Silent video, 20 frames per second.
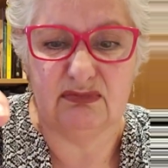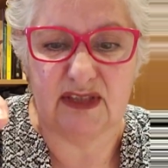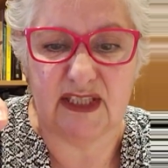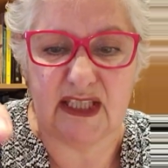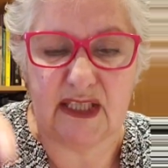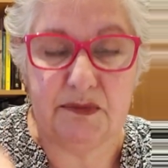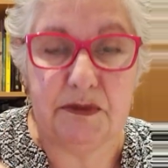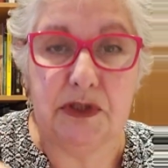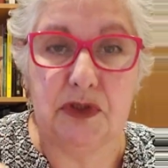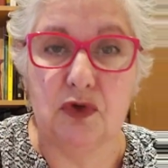
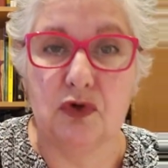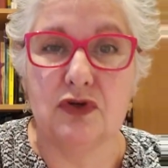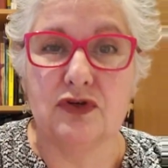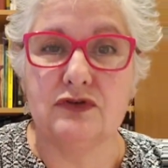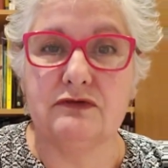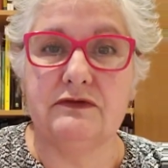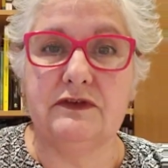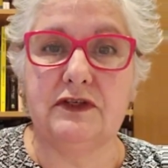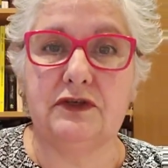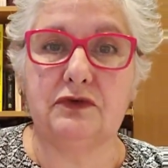
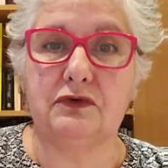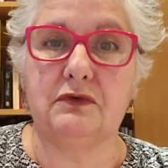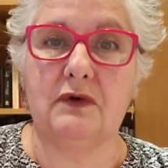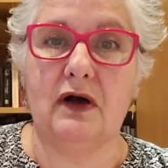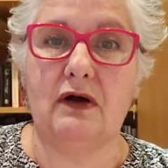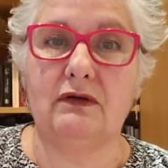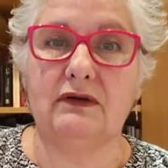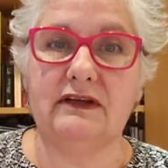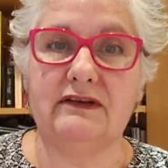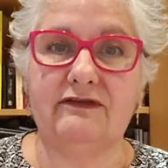criminoso
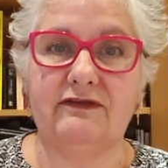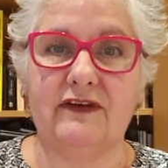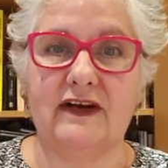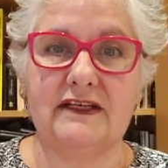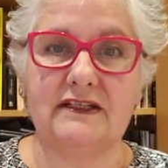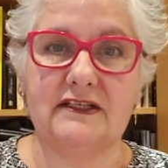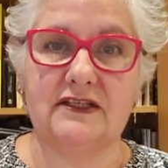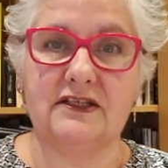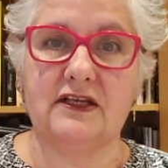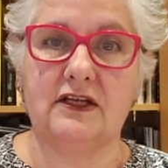virtual que
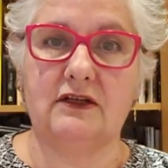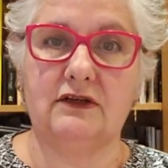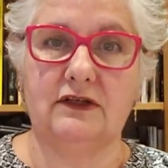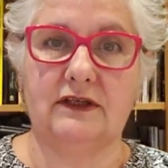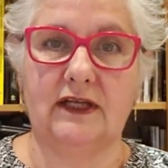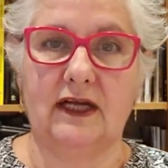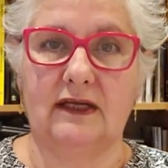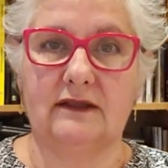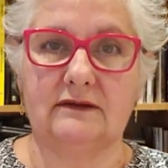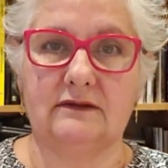faz
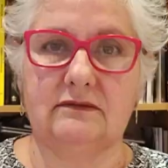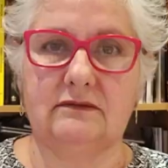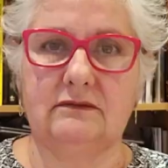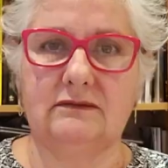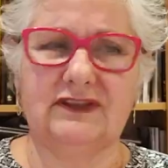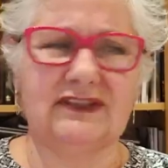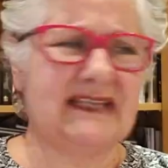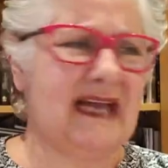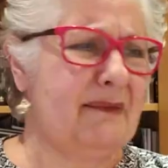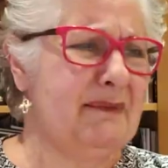estelionato.
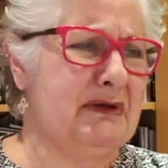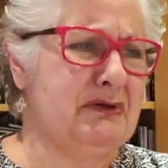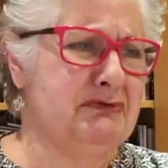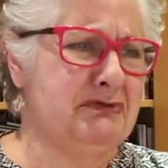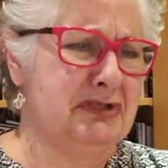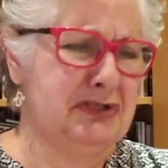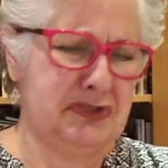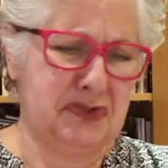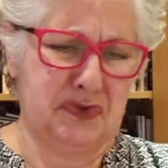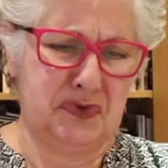Sabe o
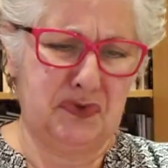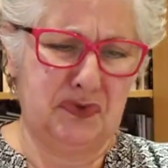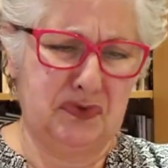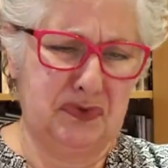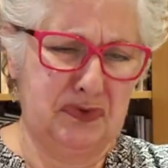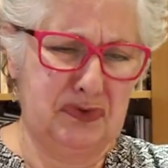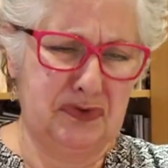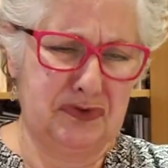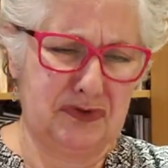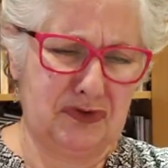
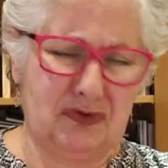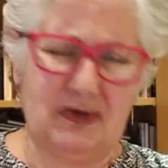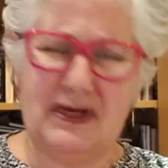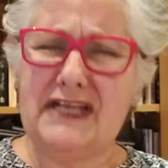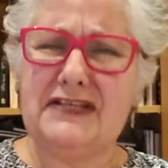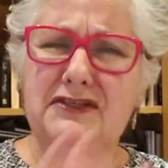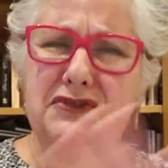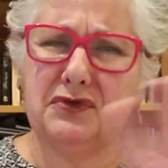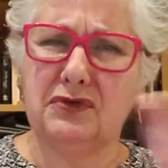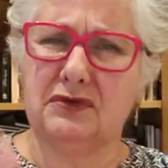discurso,
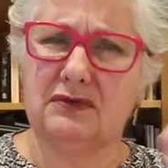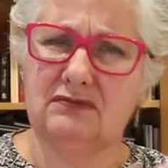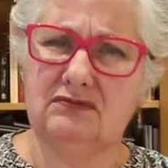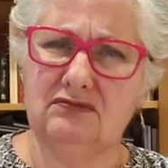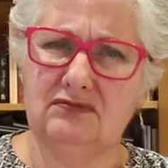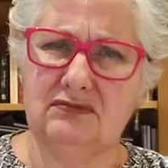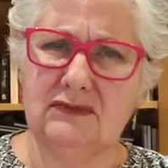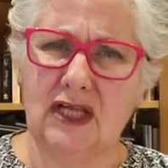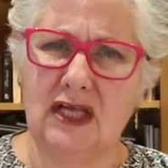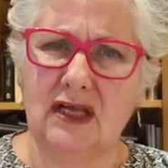conhece tudo.
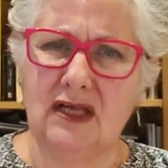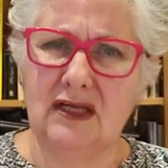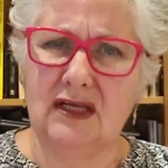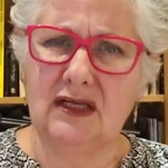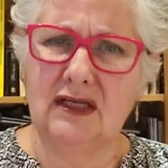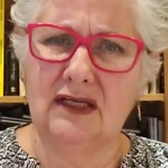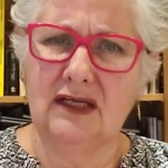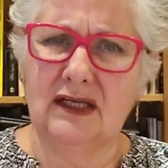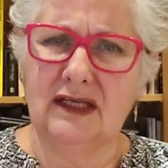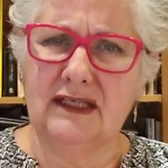
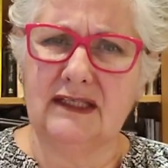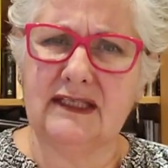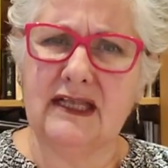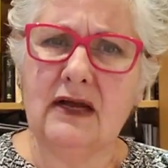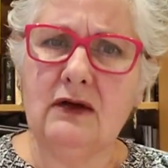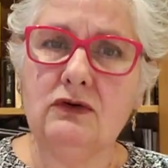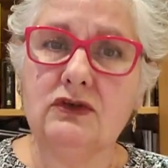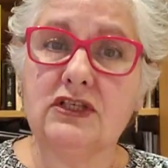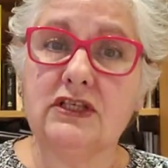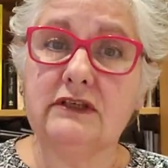
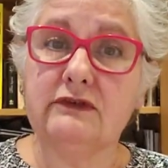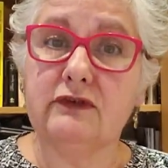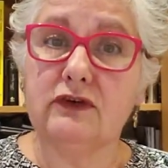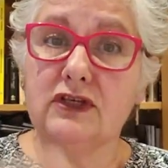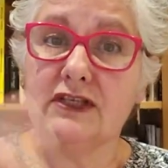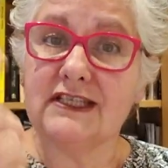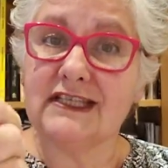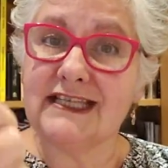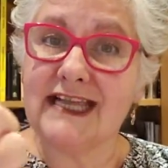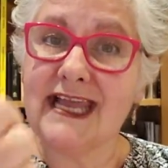Então, se
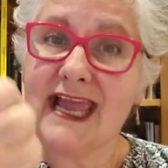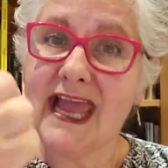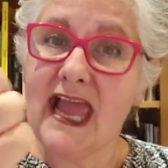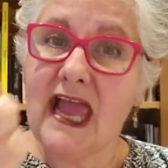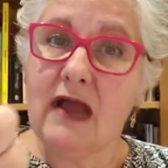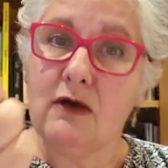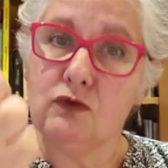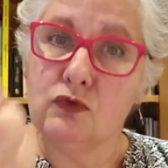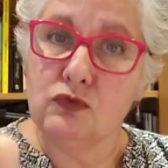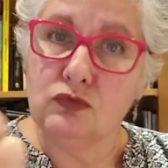você
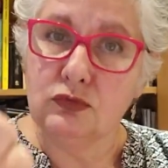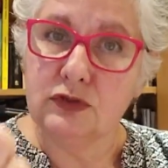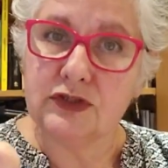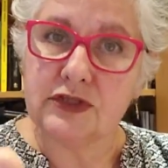é um